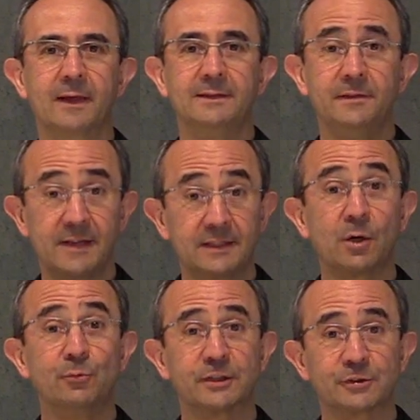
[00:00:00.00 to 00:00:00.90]

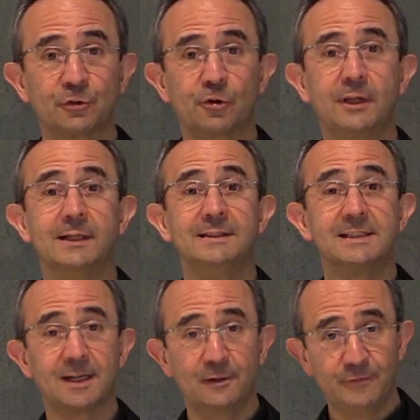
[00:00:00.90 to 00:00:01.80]
Diventa una storia di
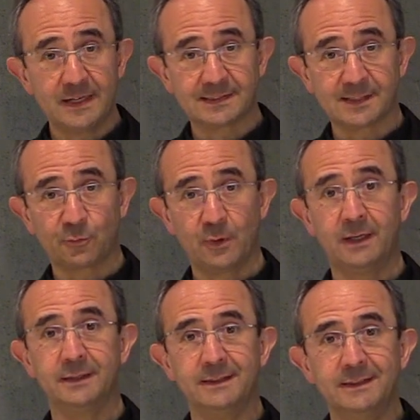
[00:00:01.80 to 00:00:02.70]
salvezza
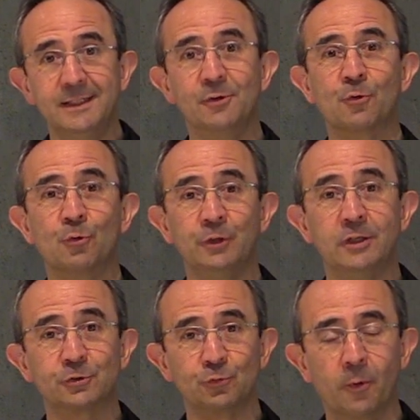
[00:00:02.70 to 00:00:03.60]
quella di Dio con
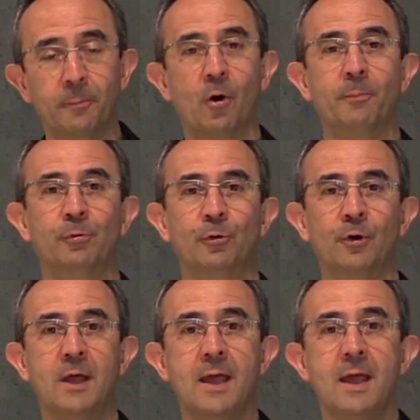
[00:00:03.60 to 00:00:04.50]
il suo
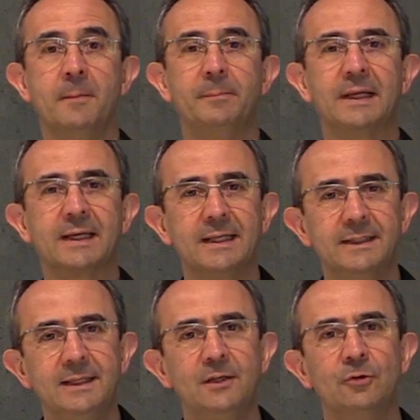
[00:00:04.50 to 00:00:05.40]
popolo, perché
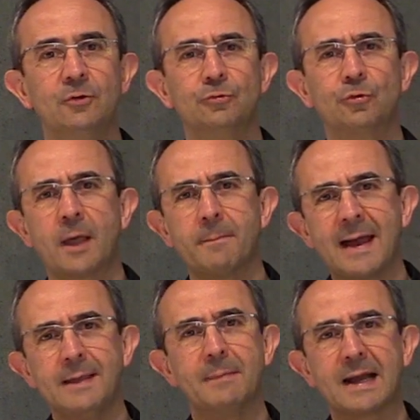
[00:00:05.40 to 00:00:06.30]
Dio non ha
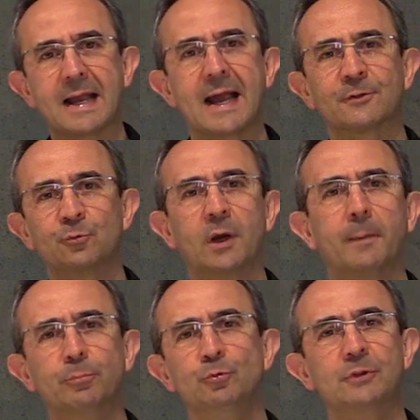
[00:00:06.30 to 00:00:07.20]
mai mancato
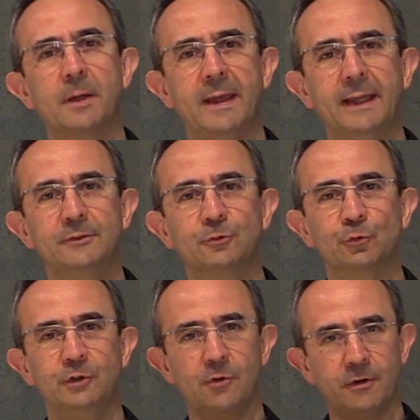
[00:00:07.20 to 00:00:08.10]

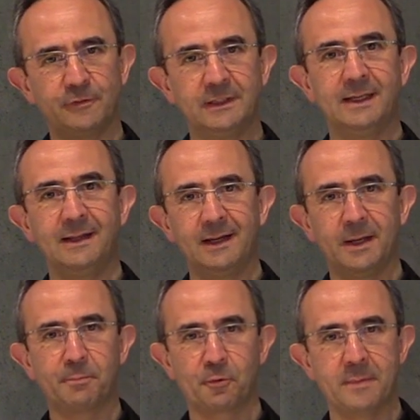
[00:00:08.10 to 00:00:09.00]
all'appuntamento, Dio è fedele
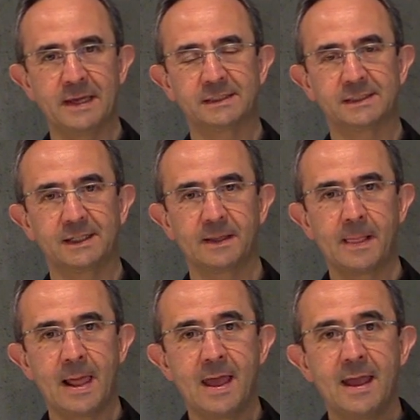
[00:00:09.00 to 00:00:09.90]
alle
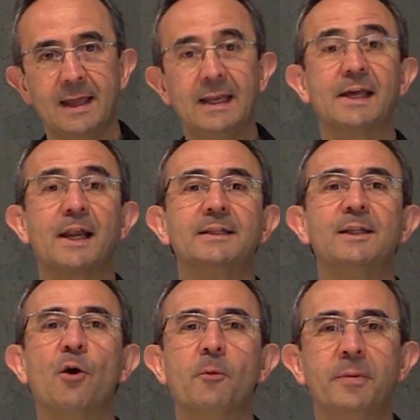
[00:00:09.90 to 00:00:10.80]
promesse. E le
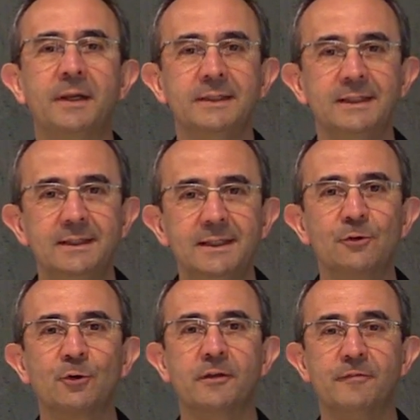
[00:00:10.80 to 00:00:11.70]
grandi opere di
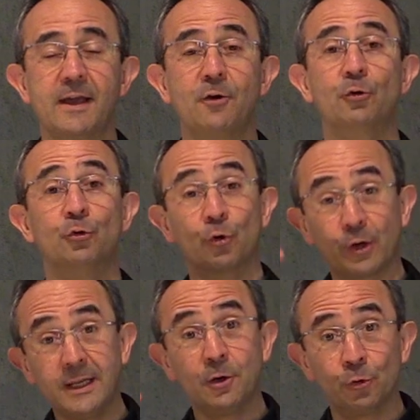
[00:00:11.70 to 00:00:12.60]
Dio che vengono
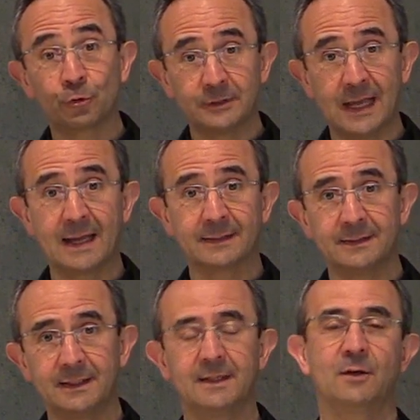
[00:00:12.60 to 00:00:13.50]

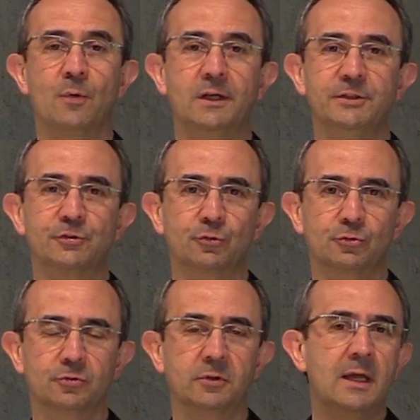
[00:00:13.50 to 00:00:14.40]
ricordate quali
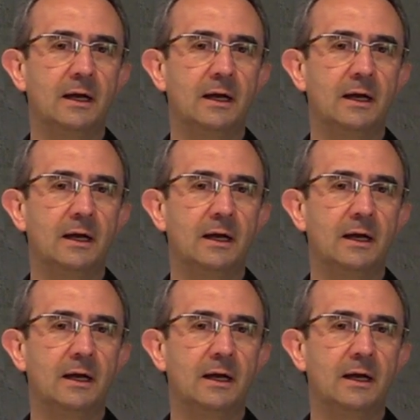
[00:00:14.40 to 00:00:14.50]
sono?